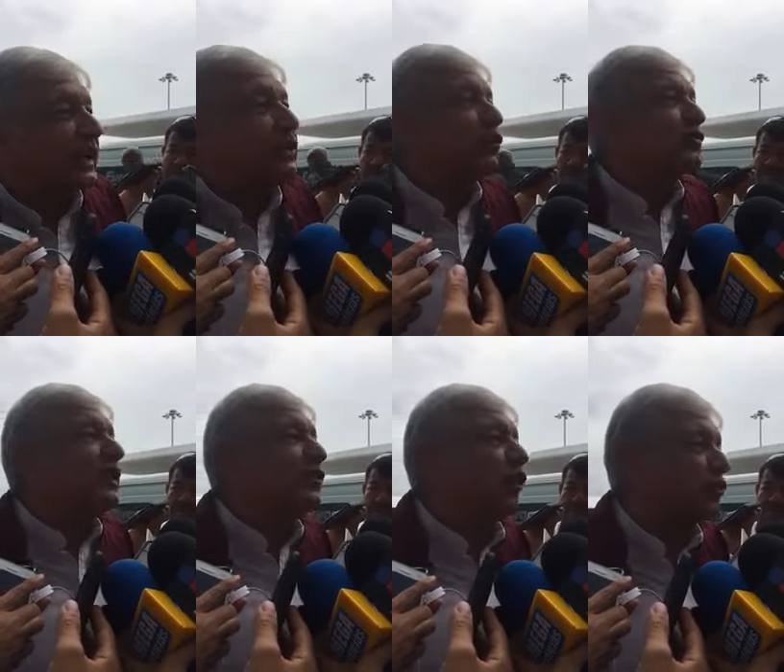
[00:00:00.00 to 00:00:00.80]
y los
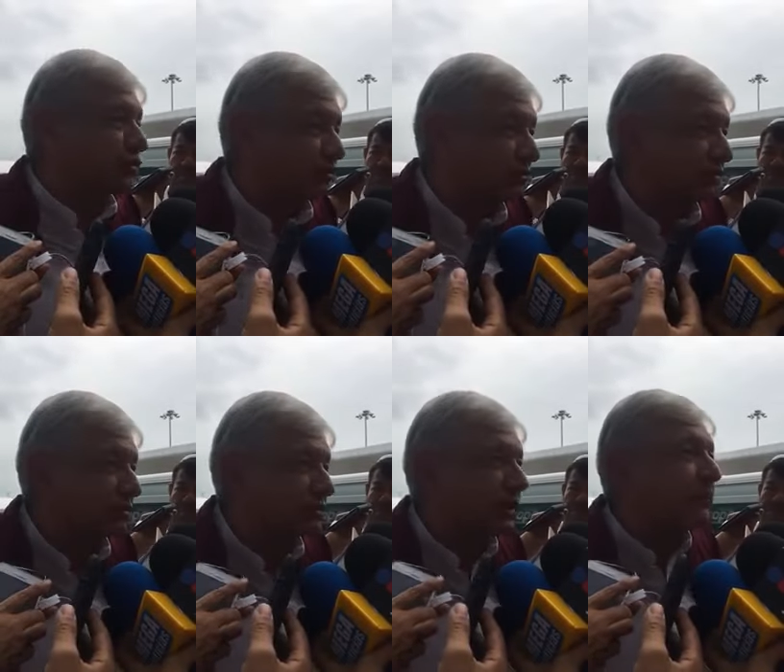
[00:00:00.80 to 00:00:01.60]
hijos
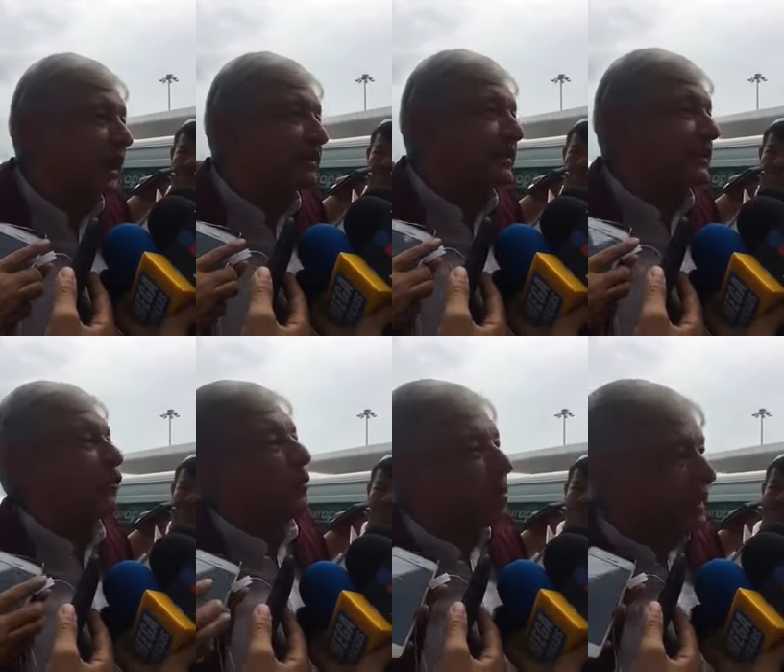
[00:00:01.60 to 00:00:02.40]
de madre
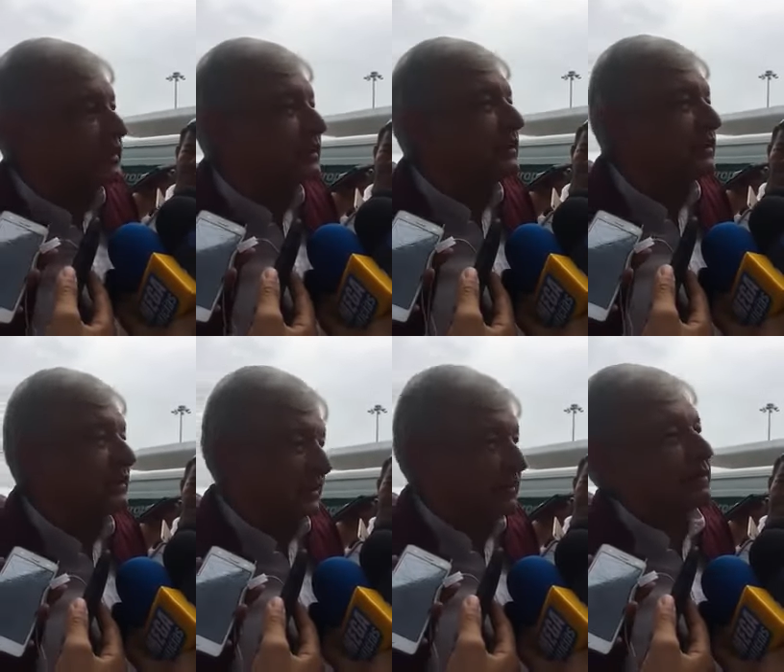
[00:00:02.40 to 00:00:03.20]
o padre
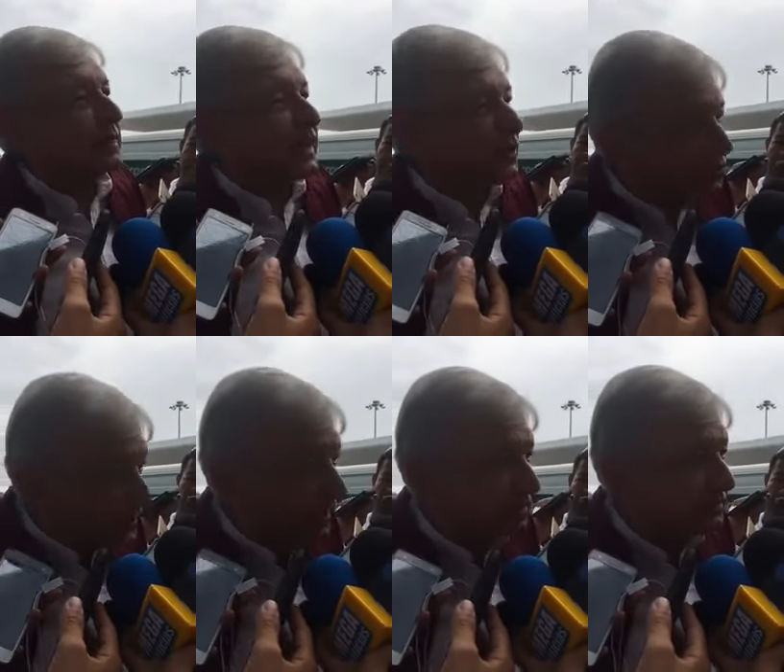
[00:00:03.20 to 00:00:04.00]

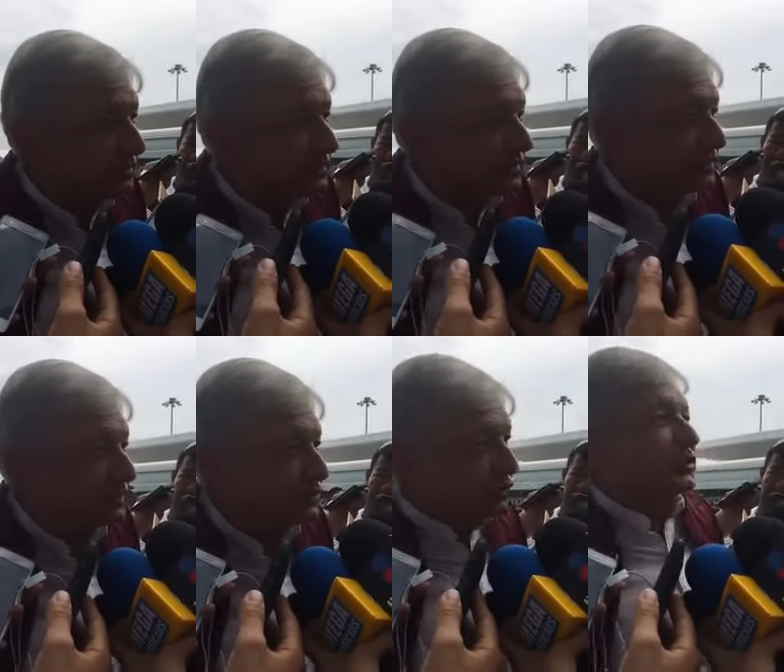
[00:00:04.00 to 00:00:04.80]
veracruzano.
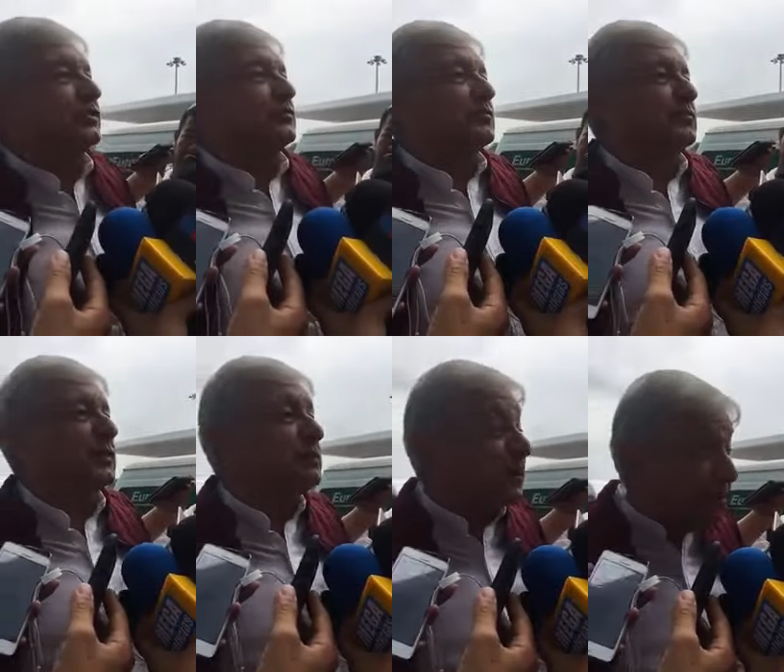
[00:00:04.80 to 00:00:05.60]
Entonces,
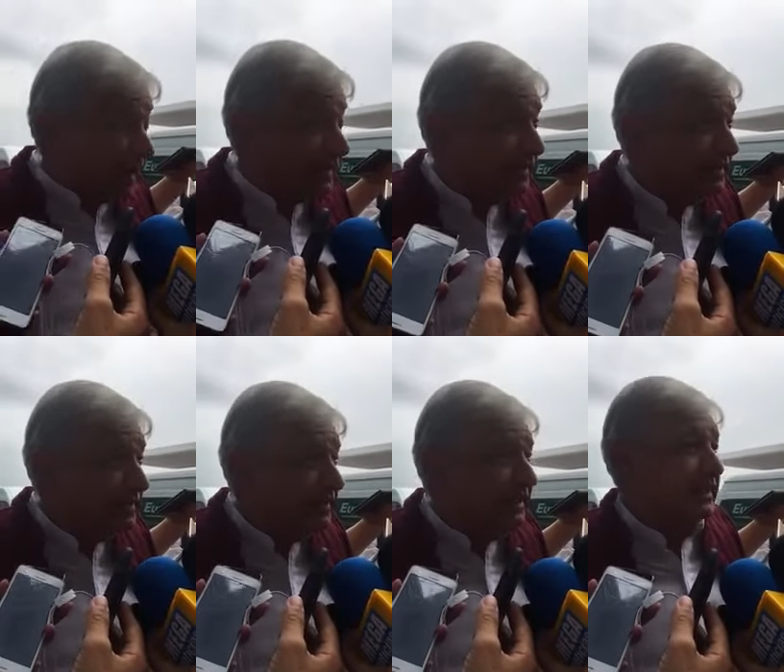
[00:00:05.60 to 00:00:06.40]
mi papá
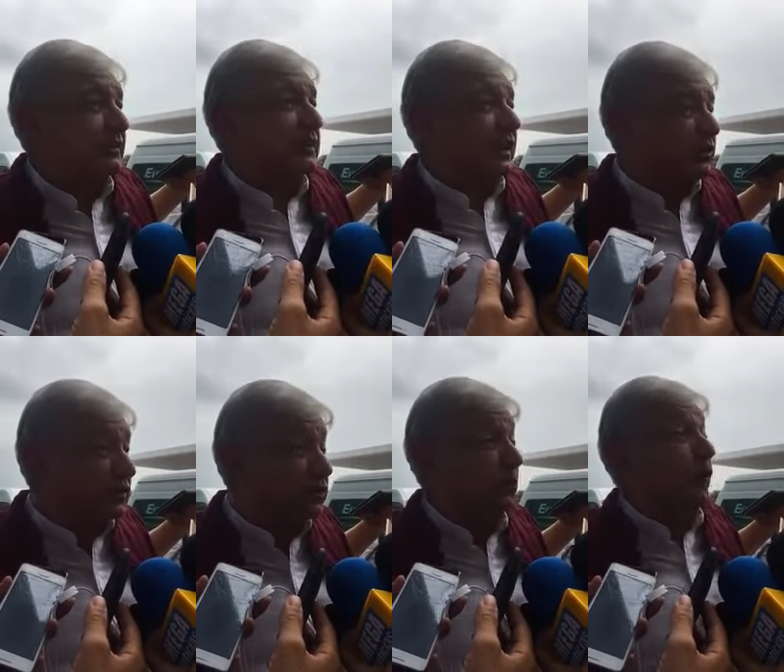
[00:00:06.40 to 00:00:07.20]
era
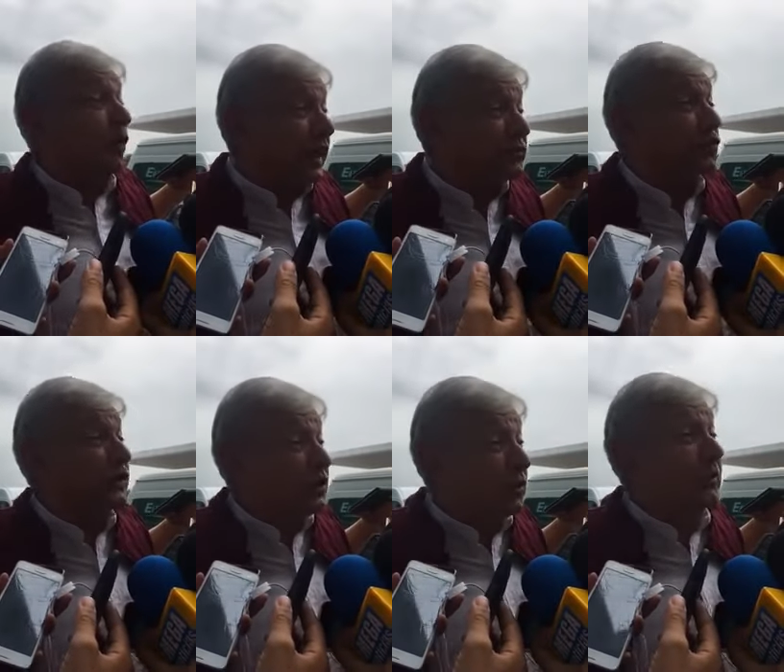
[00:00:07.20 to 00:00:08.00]
veracruzano. Por eso
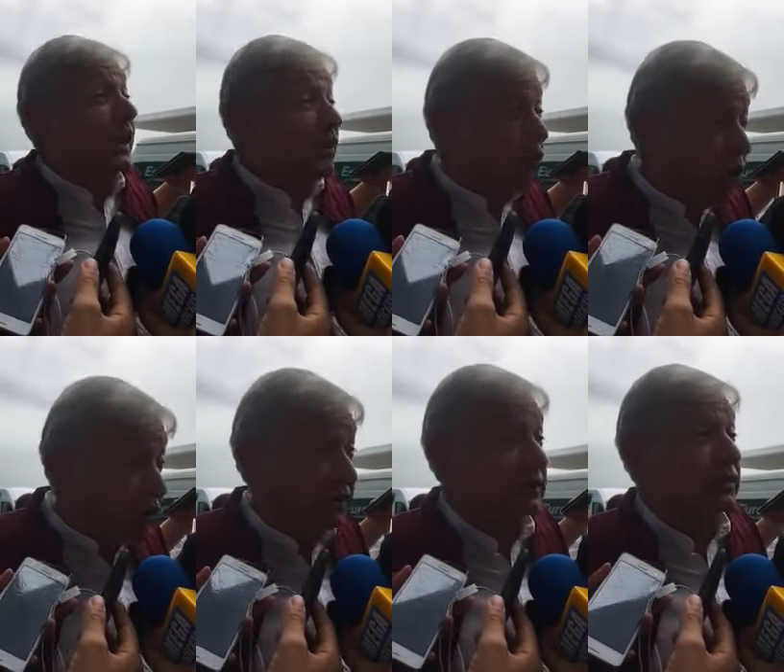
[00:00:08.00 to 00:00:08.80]
quiero hablar
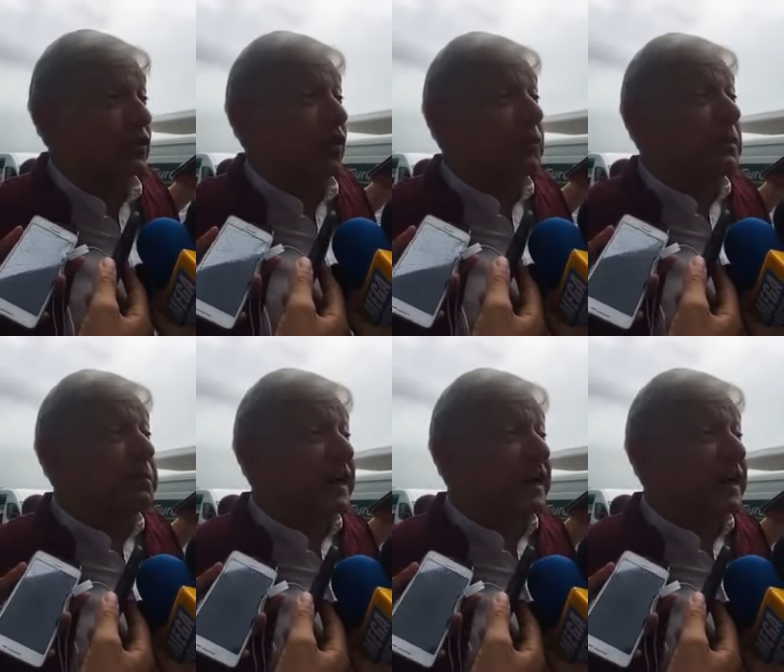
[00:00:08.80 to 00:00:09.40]
hoy con mis